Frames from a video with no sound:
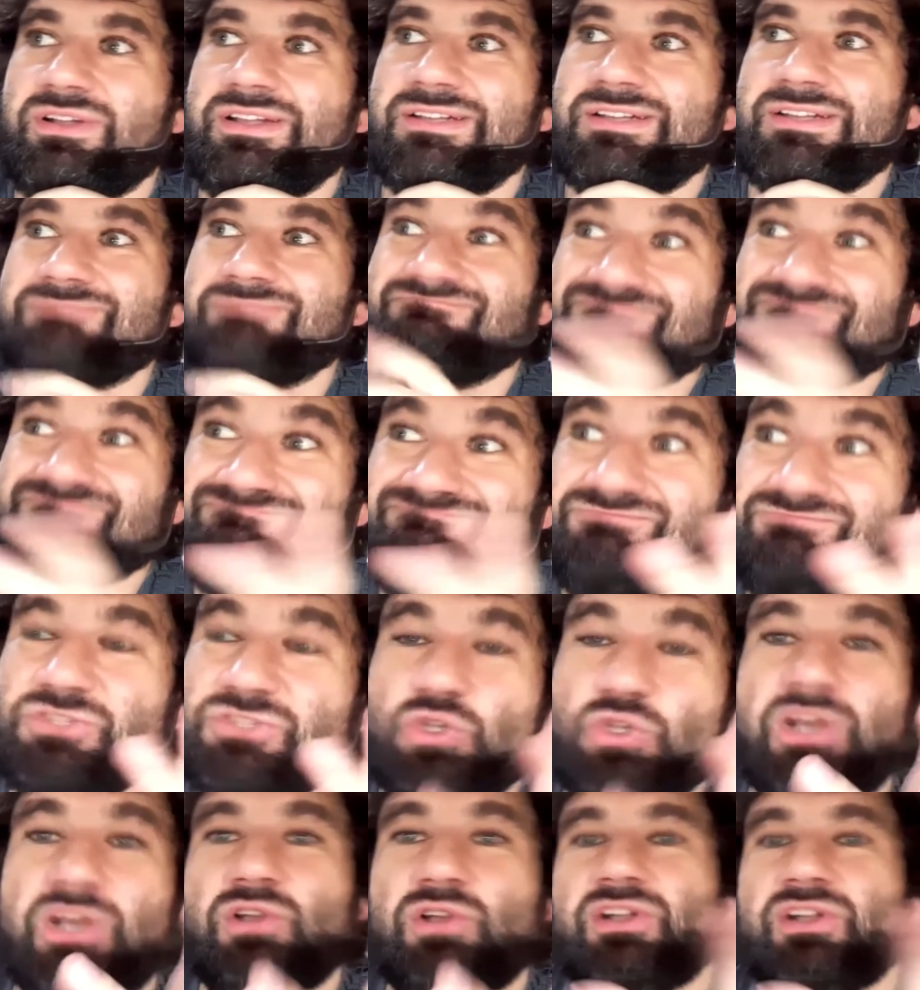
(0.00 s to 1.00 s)
Eh,
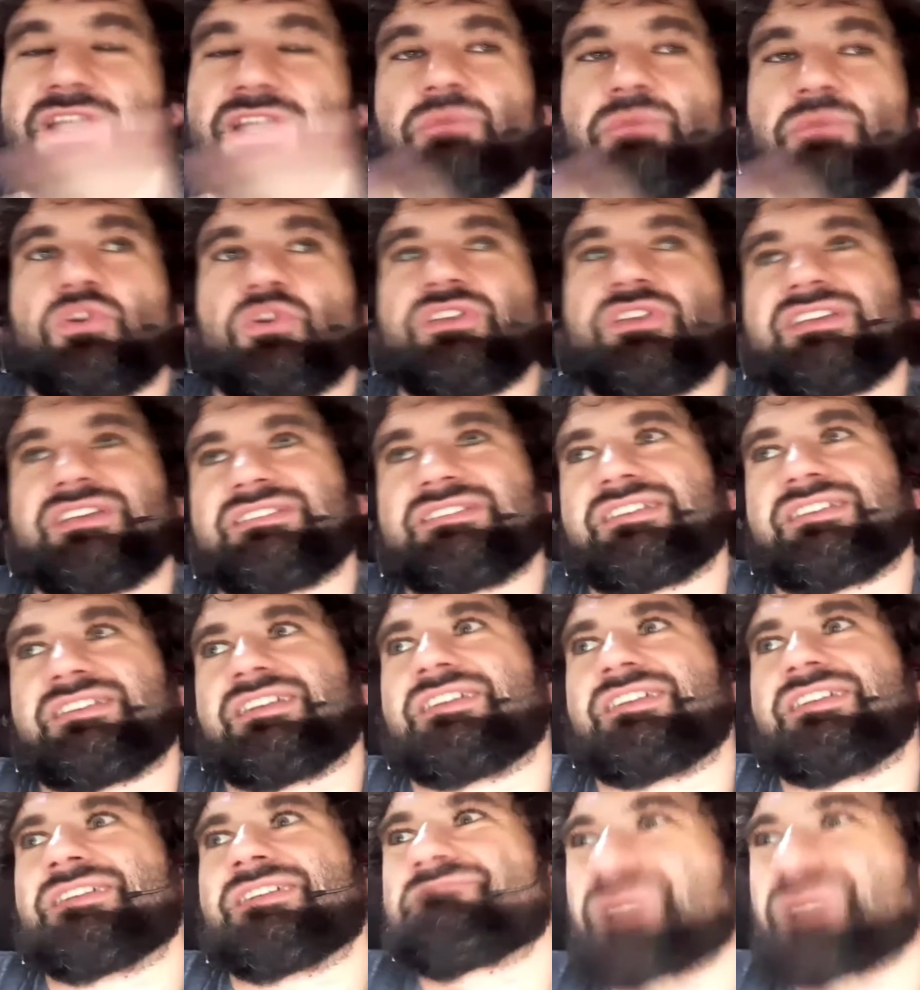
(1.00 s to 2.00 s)
yo a lo que voy es
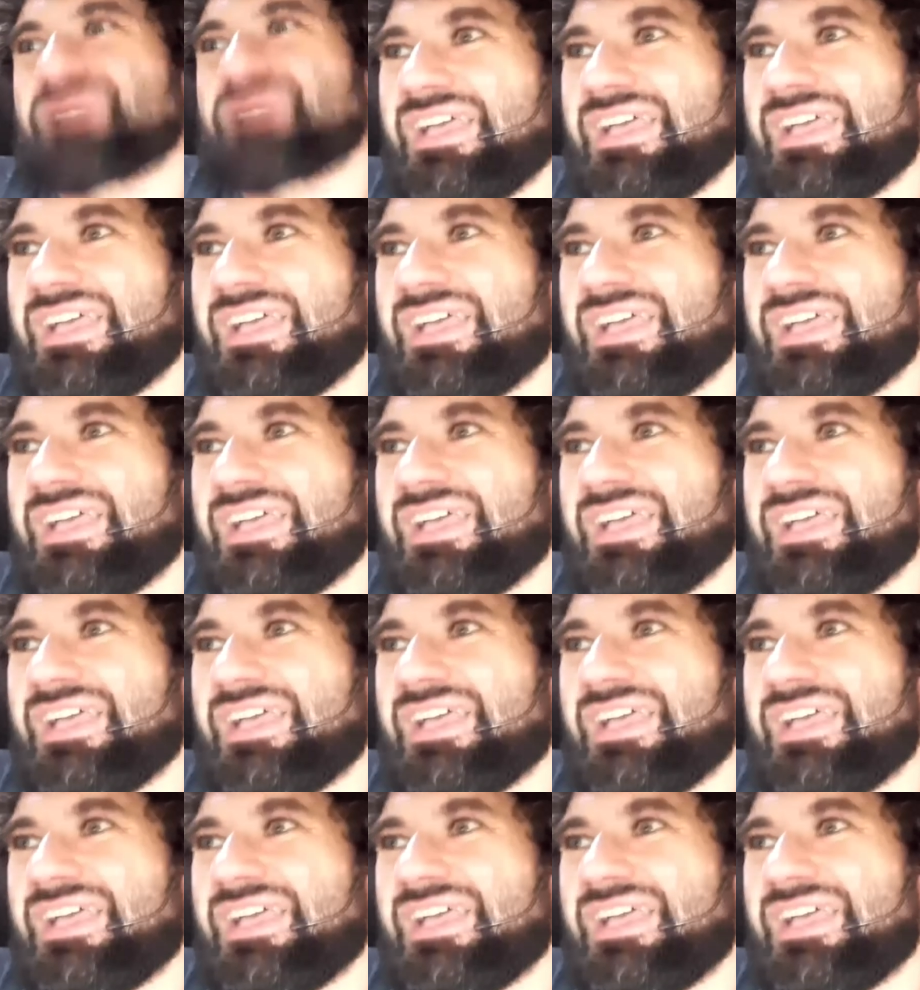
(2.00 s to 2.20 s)
que